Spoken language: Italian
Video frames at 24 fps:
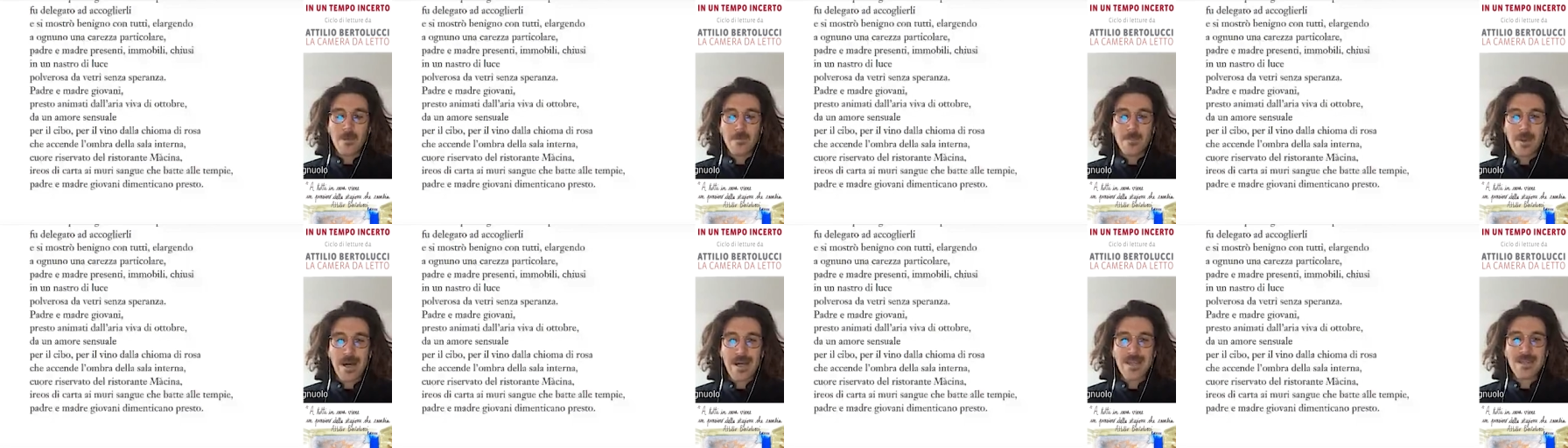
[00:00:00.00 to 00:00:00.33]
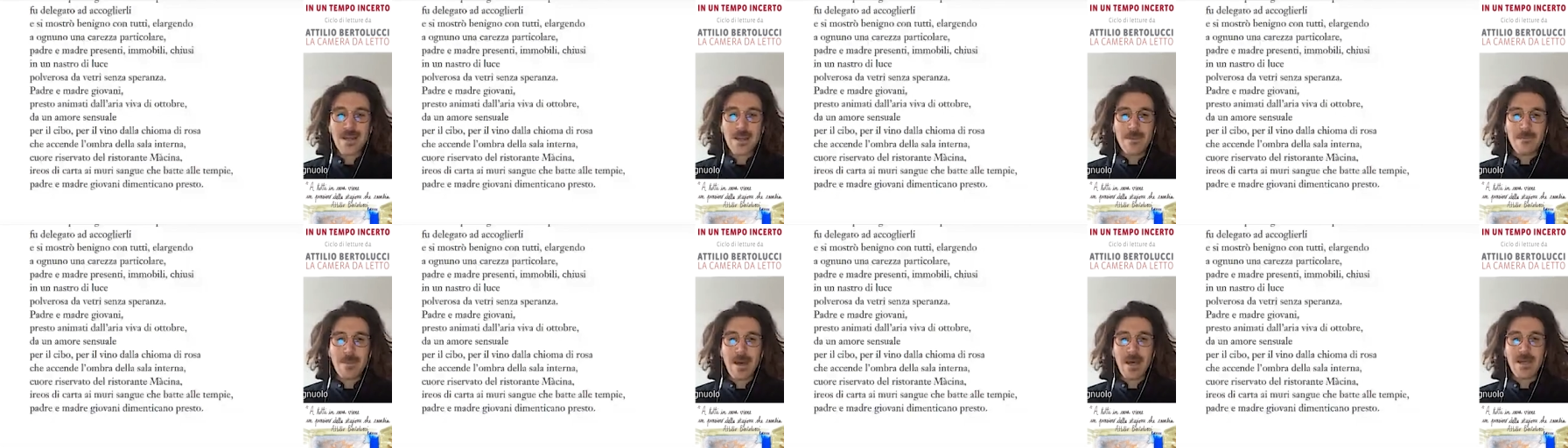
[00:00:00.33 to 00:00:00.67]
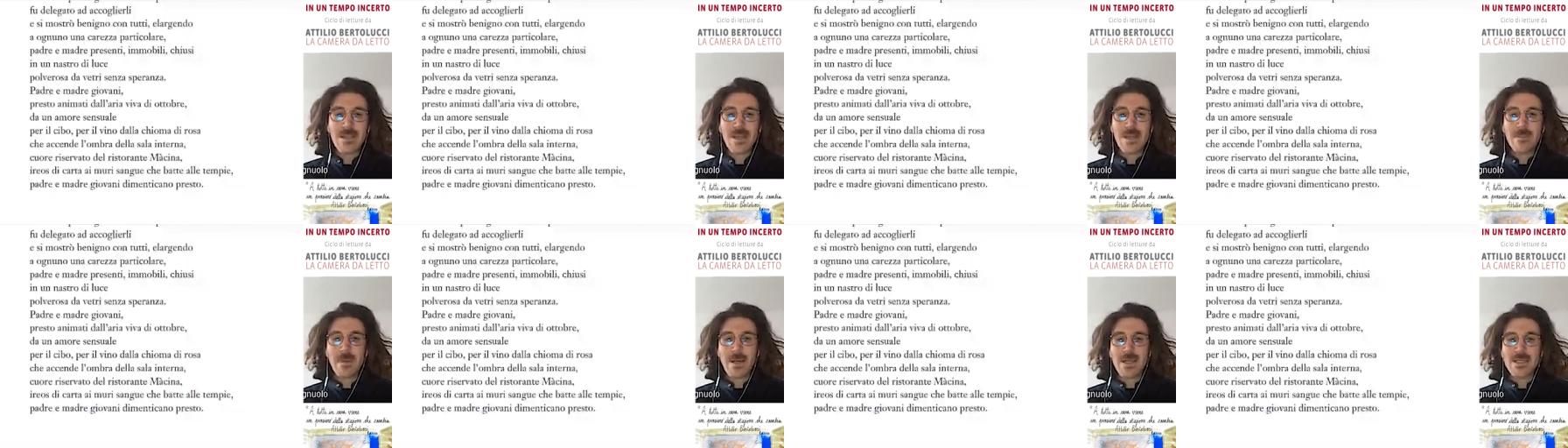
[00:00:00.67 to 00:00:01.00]
Padre e
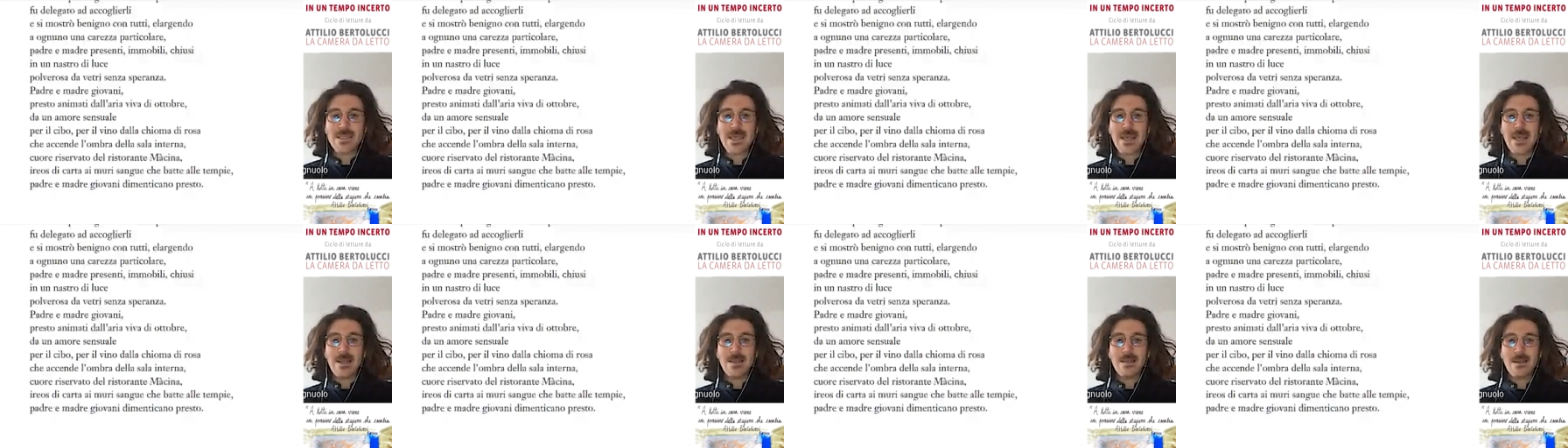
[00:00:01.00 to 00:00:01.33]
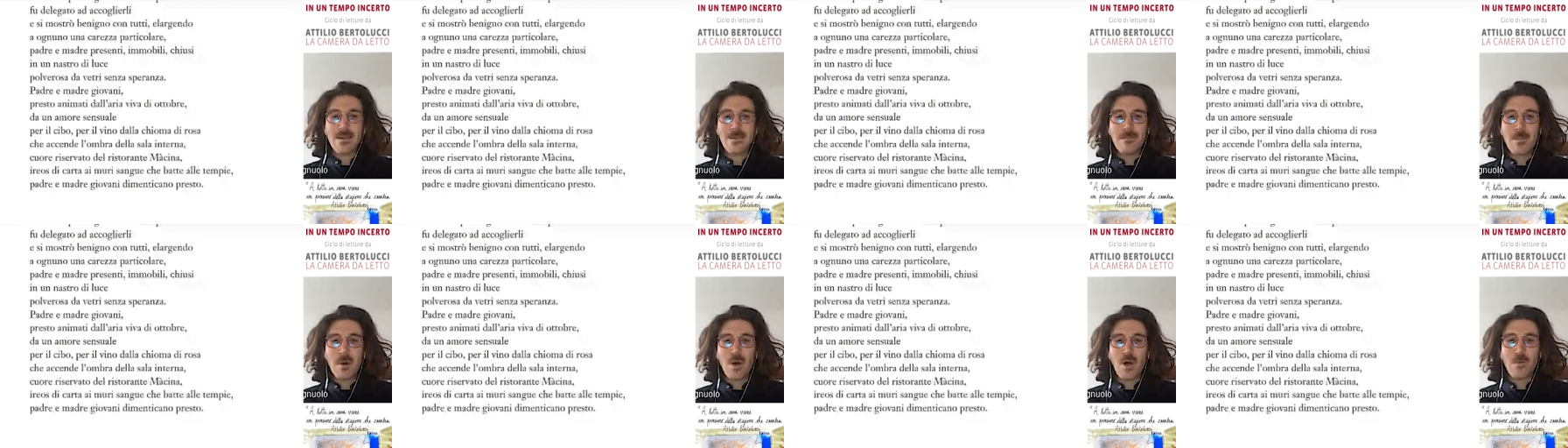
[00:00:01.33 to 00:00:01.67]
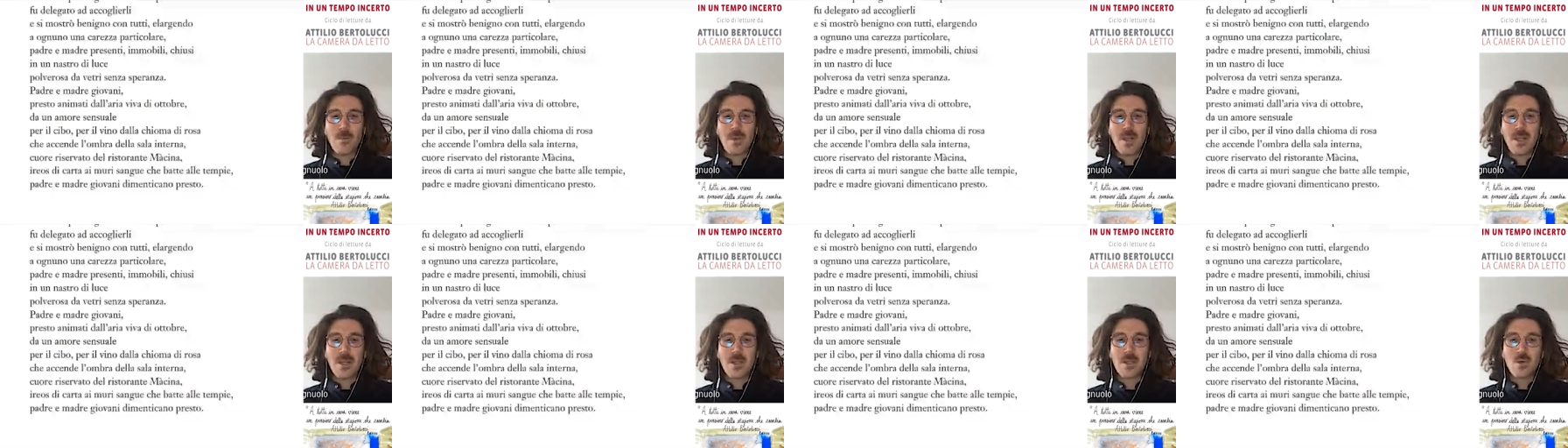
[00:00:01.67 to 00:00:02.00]
madre presenti,
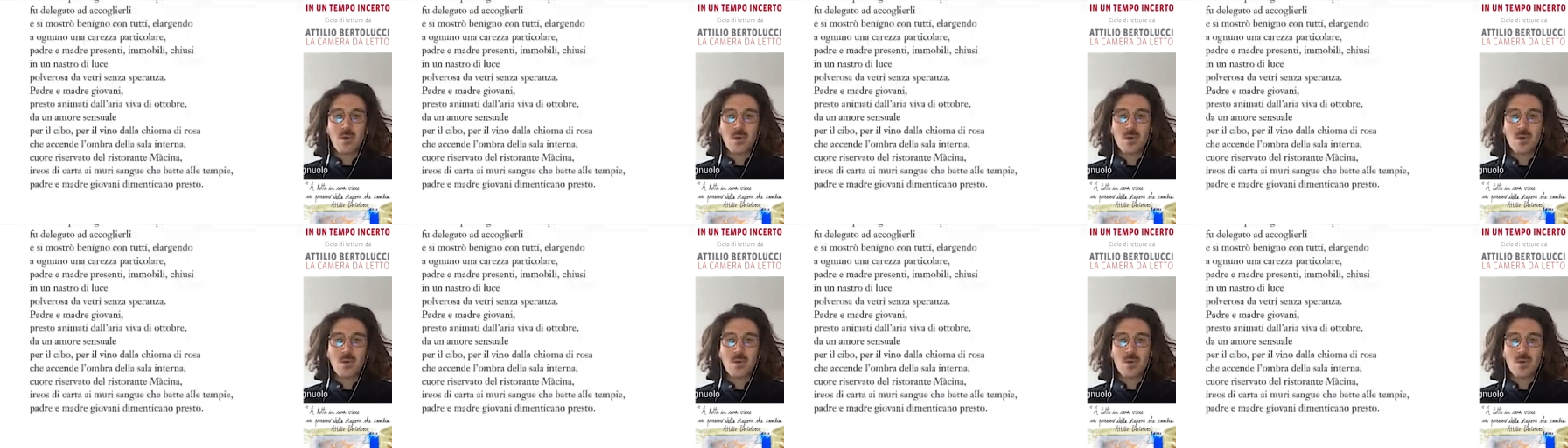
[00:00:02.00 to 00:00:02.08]
immobili,